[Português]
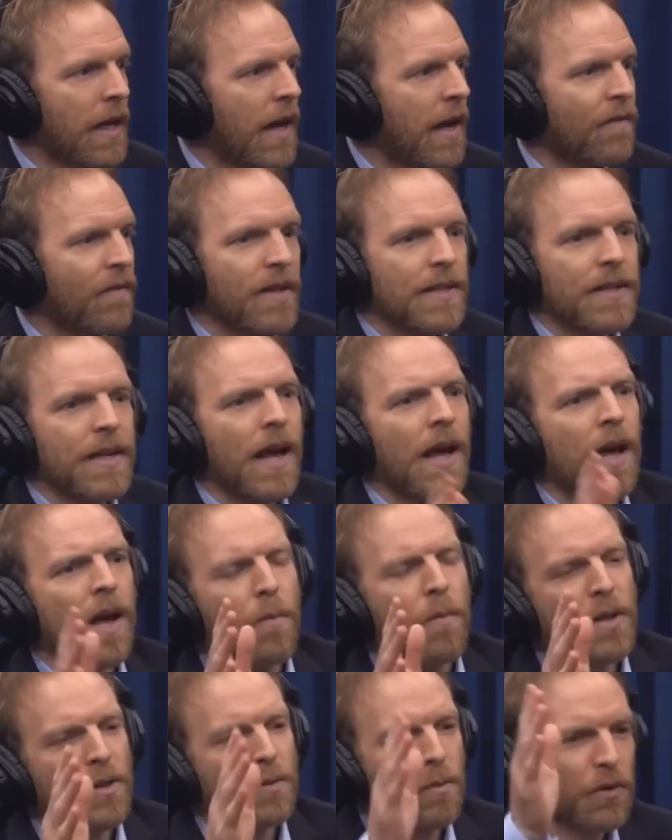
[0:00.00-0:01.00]
vai dizer, não,
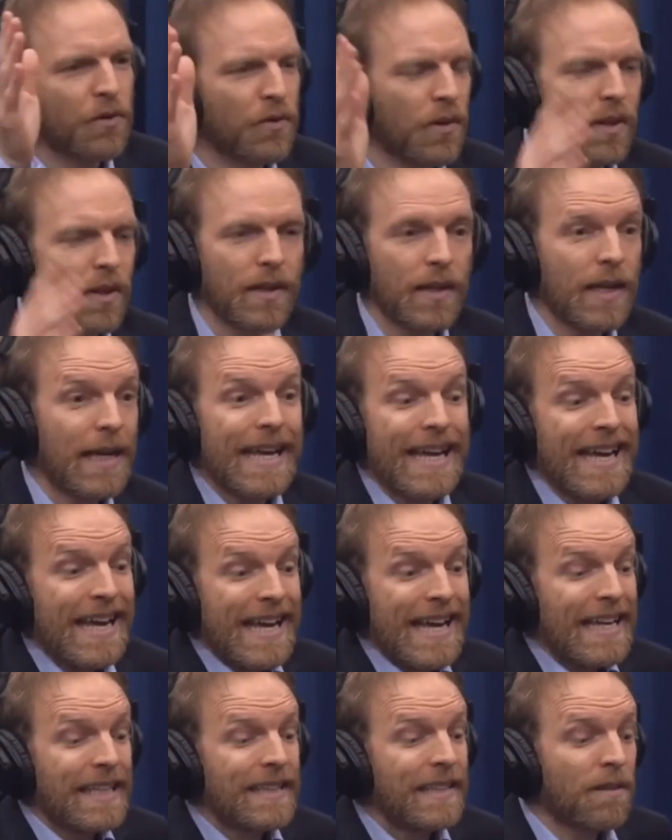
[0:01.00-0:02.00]
mas o Bolsonaro.
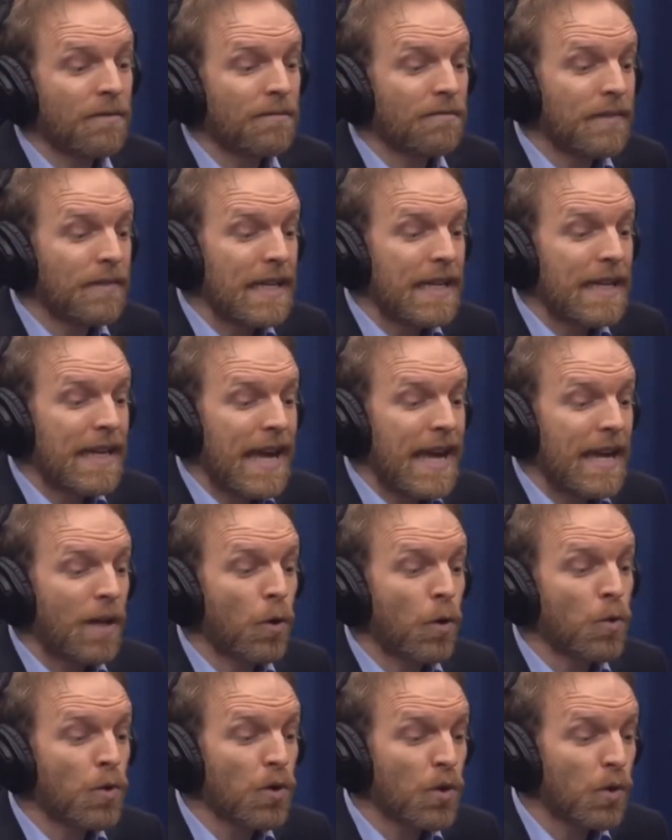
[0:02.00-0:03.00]
Então, é, é
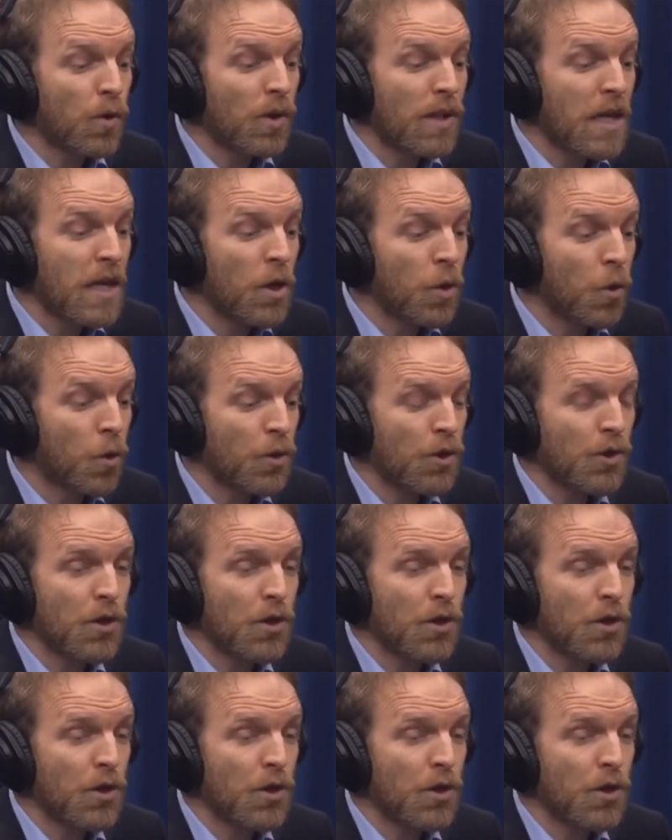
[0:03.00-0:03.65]
criou-se